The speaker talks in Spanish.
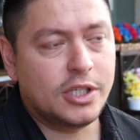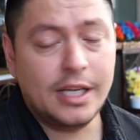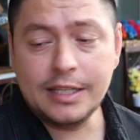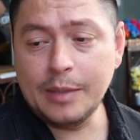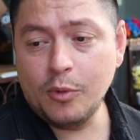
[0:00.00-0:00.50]

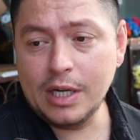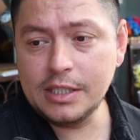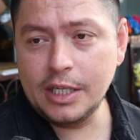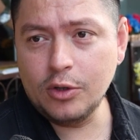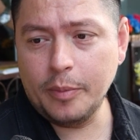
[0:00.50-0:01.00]
Ya estamos
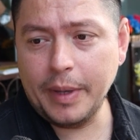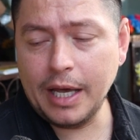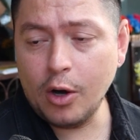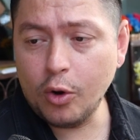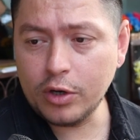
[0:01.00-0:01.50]
haciendo el
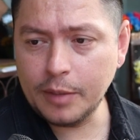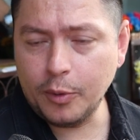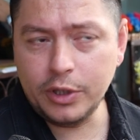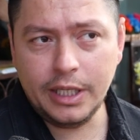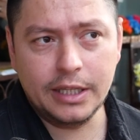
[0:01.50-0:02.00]
pegado
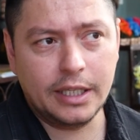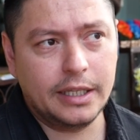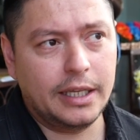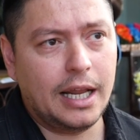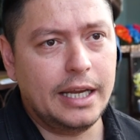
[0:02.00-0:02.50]
correspondiente
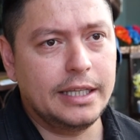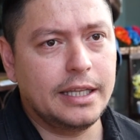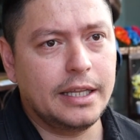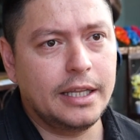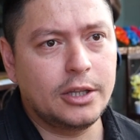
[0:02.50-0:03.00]
de la
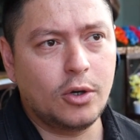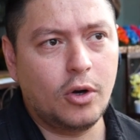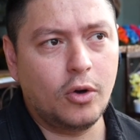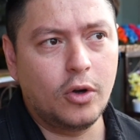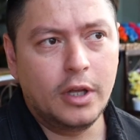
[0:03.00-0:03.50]
lista dentro de
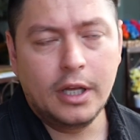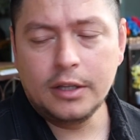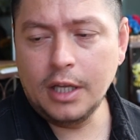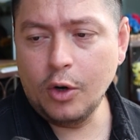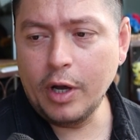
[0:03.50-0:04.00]
los,
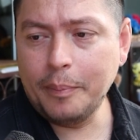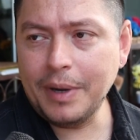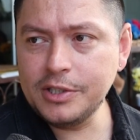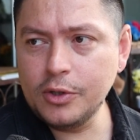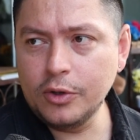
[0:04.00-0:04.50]
de los
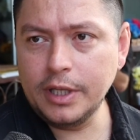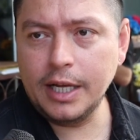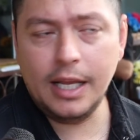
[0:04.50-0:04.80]
espacios donde